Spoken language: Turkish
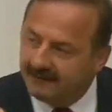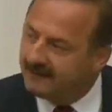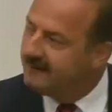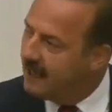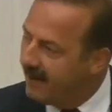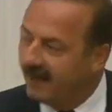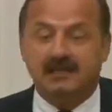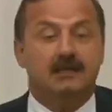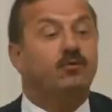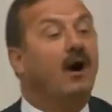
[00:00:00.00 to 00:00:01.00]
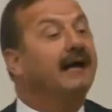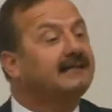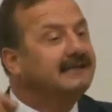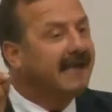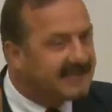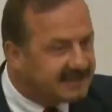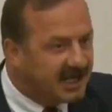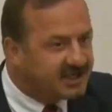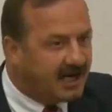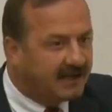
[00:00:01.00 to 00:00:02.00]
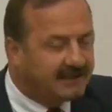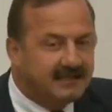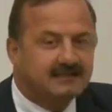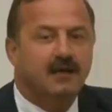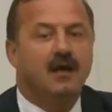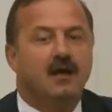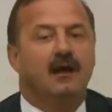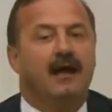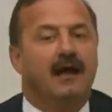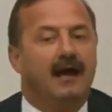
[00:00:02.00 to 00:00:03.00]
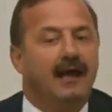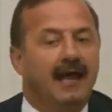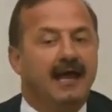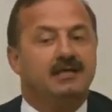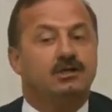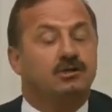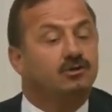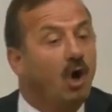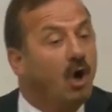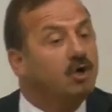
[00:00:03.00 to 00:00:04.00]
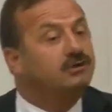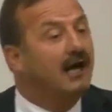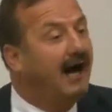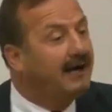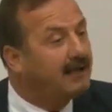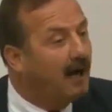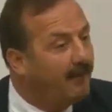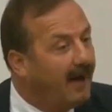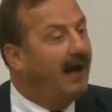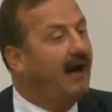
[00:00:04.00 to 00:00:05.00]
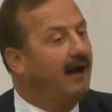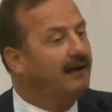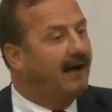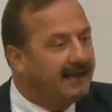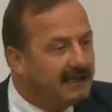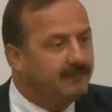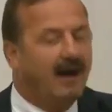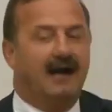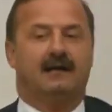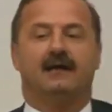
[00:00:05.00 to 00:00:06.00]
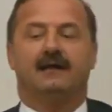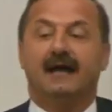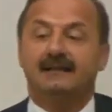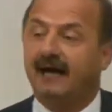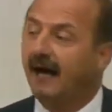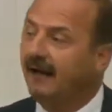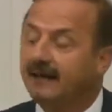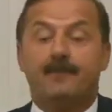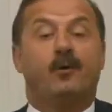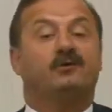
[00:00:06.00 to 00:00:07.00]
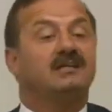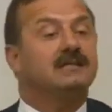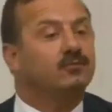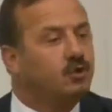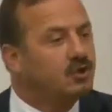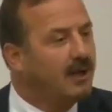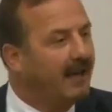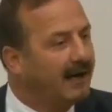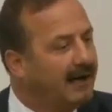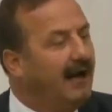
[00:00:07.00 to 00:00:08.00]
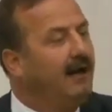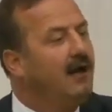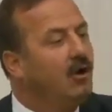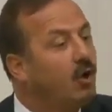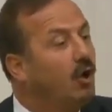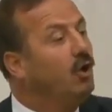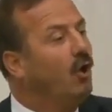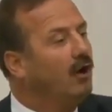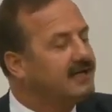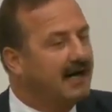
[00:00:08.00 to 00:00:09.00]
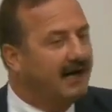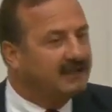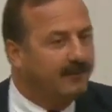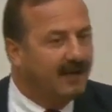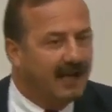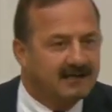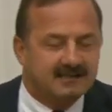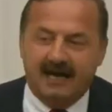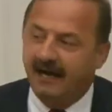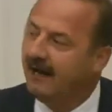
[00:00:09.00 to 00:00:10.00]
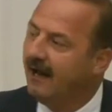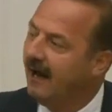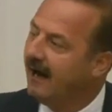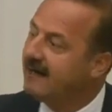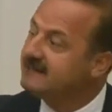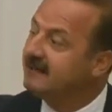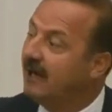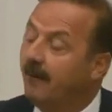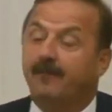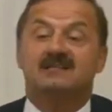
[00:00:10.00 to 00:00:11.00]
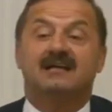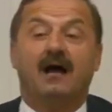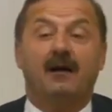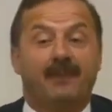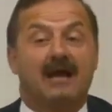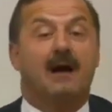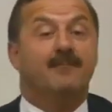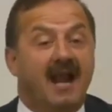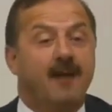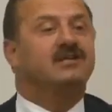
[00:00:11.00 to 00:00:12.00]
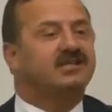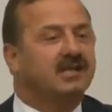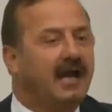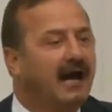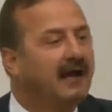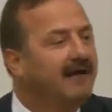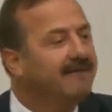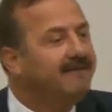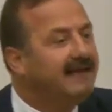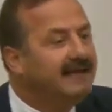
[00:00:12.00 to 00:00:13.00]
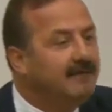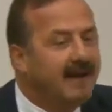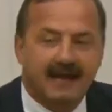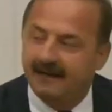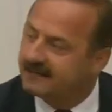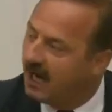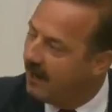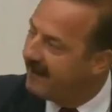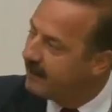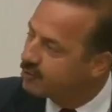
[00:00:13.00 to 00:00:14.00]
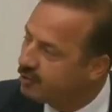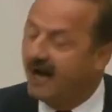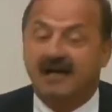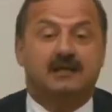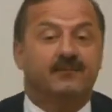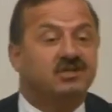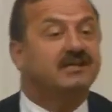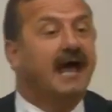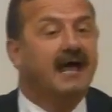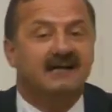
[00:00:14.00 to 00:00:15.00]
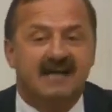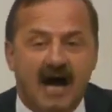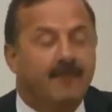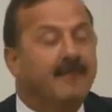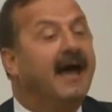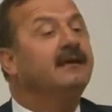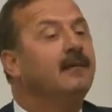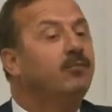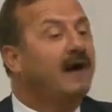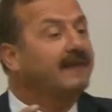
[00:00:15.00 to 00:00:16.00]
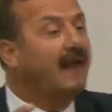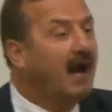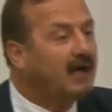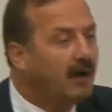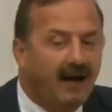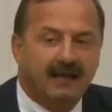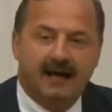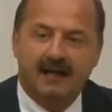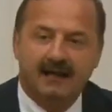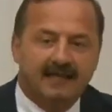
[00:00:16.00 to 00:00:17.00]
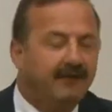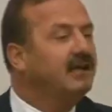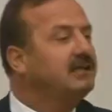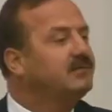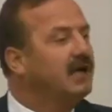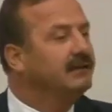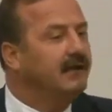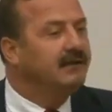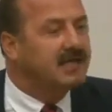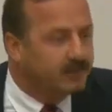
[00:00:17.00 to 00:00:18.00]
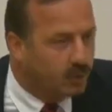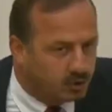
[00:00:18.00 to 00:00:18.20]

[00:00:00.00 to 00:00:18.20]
Nurettin Nebati'yi bu ayetin neresinden çıkardınız? Eş, dost, akraba kayırmak ya da nepotizm suçlamalarına konu olacak atamalarınızda Hazreti Abbas'a peygamber amcasına verilmeyen Kabe'nin su dağıtım işine rağmen bu kadar akrabayla devlet imkanlarını nasıl